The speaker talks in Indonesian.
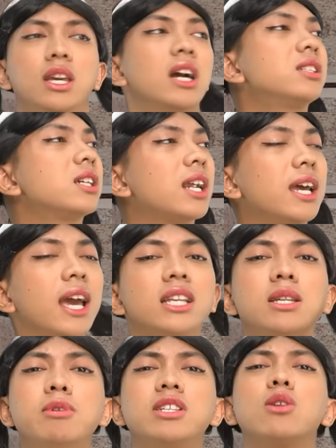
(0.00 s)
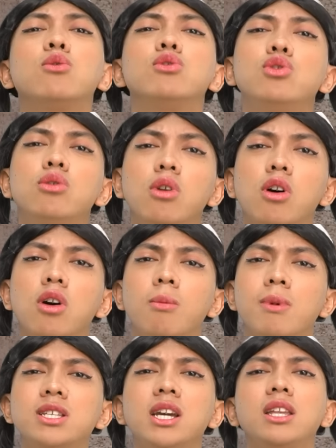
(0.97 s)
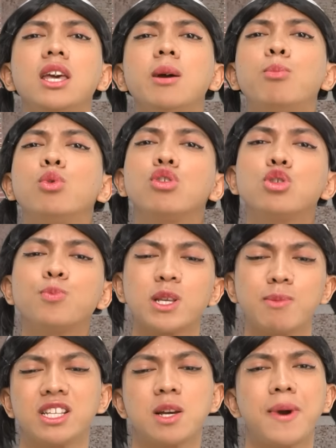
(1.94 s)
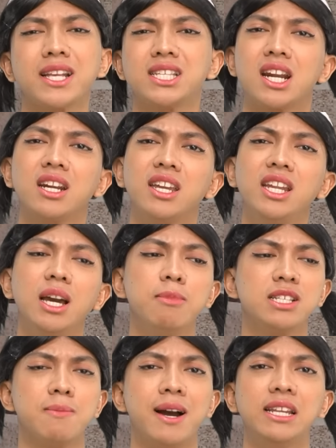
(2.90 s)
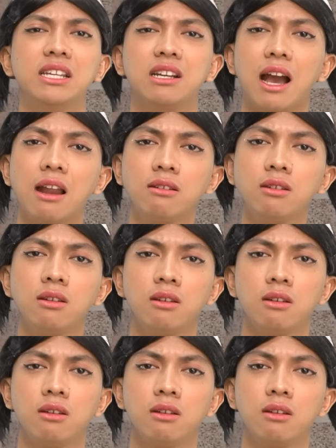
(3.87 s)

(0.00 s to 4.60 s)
yang cerai aja bisa rujuk loh masa kita yang putus pas masa pacaran gini nggak bisa balikan